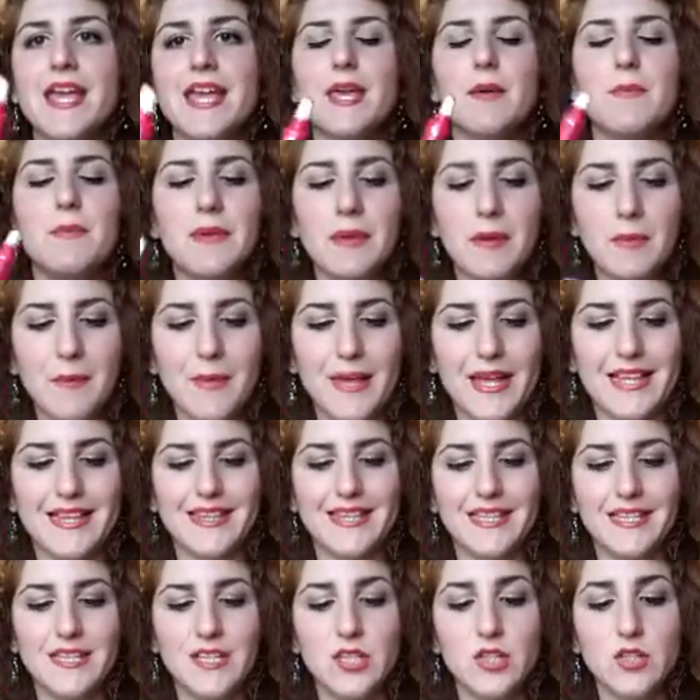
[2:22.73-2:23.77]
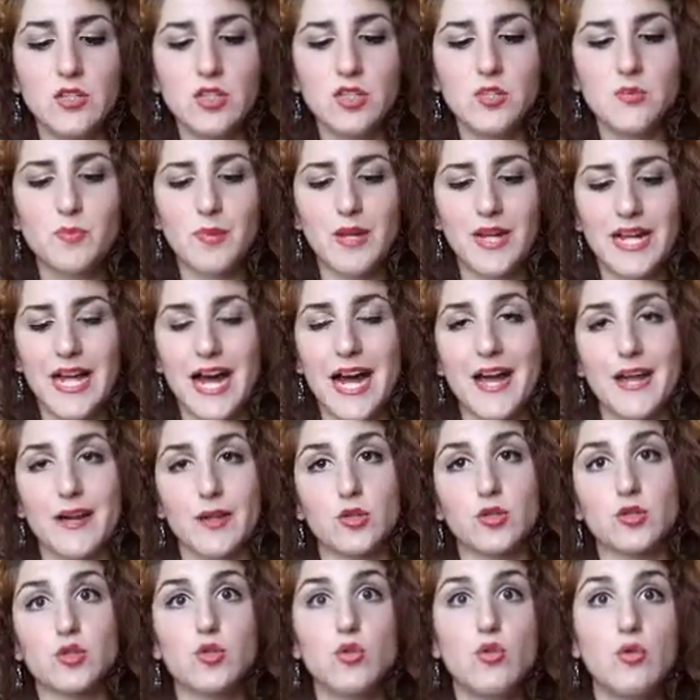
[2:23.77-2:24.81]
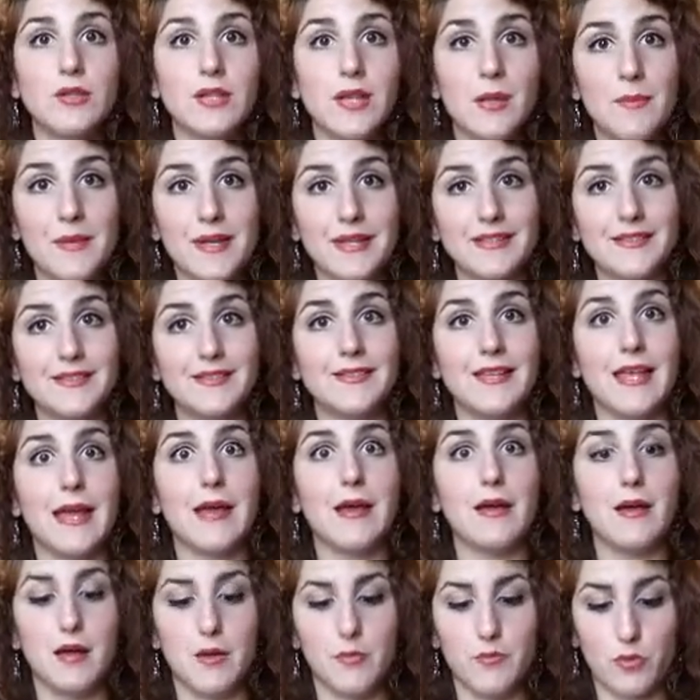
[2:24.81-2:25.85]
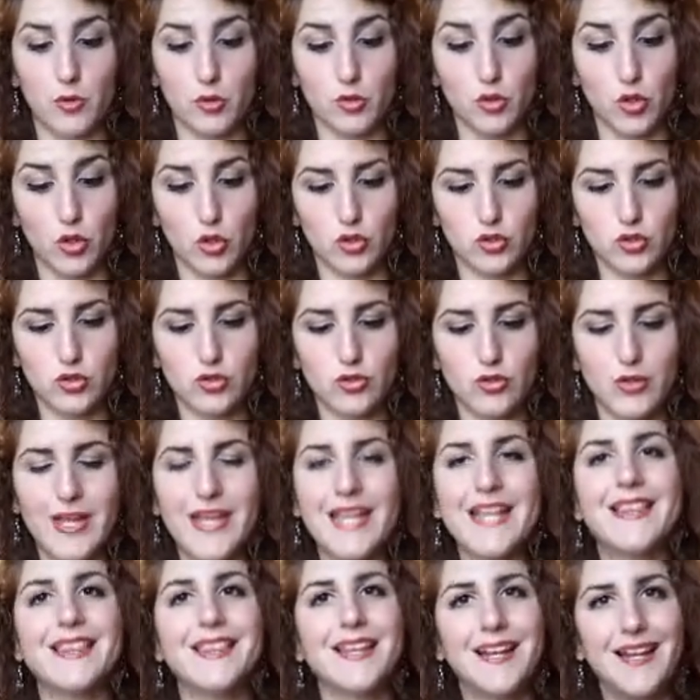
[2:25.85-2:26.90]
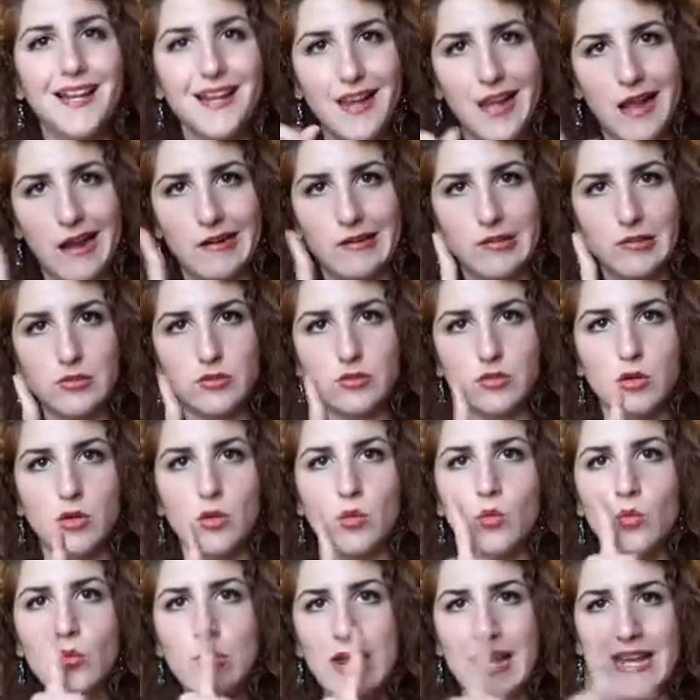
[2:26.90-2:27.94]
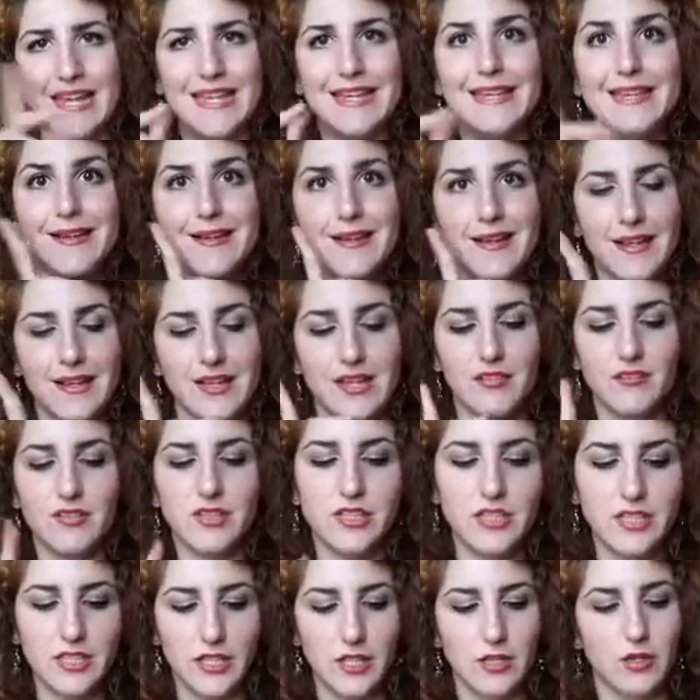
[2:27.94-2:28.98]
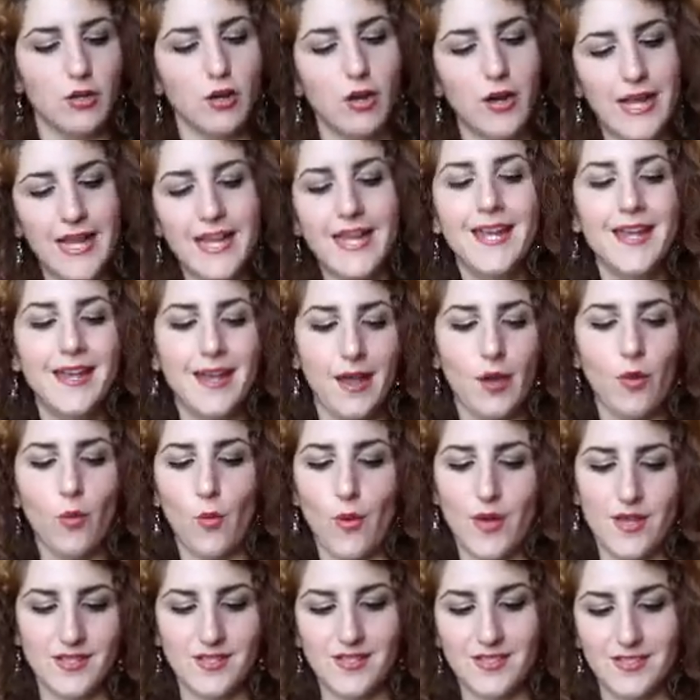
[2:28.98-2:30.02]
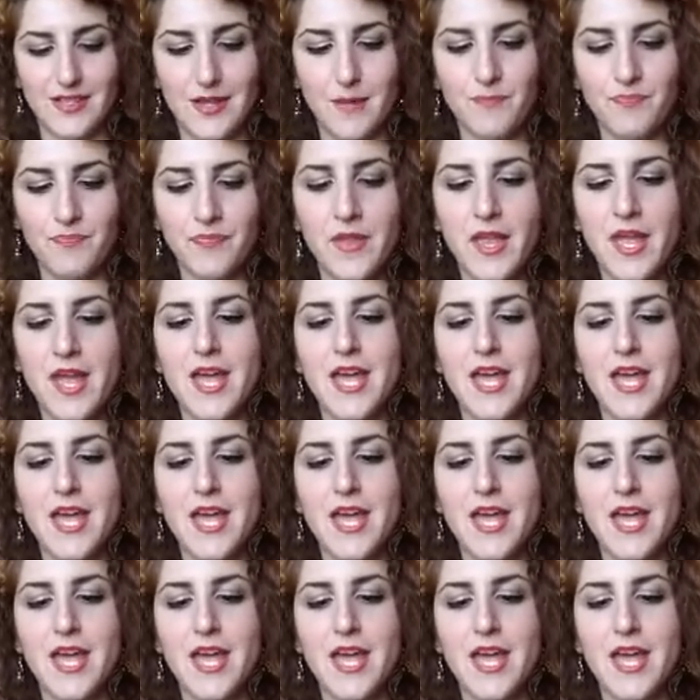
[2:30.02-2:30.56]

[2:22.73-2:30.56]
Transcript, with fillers: che permette di non sprecare assolutamente eh, prodotto e tra l'altro una chicca che vi dico è che questa